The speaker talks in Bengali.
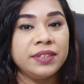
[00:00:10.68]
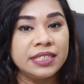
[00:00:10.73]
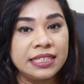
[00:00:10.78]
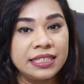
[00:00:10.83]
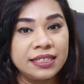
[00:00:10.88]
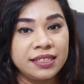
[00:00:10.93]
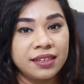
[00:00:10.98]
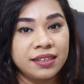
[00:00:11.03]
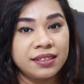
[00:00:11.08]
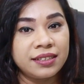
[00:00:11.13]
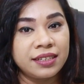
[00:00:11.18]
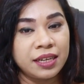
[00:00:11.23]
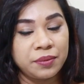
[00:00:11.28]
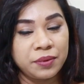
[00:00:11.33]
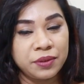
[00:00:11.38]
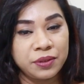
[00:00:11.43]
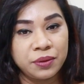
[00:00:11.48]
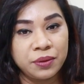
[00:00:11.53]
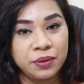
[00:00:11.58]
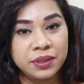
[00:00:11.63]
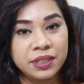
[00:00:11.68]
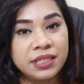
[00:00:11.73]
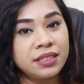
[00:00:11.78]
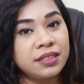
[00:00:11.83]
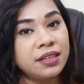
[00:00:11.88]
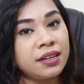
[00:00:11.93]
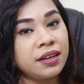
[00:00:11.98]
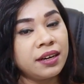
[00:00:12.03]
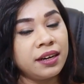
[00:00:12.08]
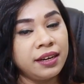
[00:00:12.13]
ফিজিশিয়ান ডায়াবেটোলজিস্ট
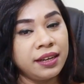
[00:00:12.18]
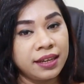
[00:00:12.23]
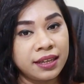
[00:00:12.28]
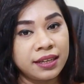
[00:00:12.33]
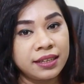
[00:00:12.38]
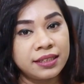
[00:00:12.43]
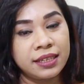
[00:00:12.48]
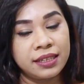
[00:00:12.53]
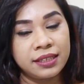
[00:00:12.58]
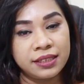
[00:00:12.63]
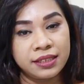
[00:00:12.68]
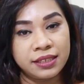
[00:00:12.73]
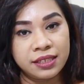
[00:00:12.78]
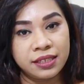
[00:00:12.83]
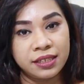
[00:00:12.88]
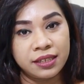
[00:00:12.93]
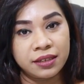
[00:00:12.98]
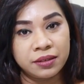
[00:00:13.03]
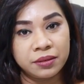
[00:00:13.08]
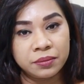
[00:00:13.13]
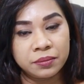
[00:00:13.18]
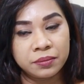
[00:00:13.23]
অ্যান্ড ক্লিনিক্যাল ডায়েটিশিয়ান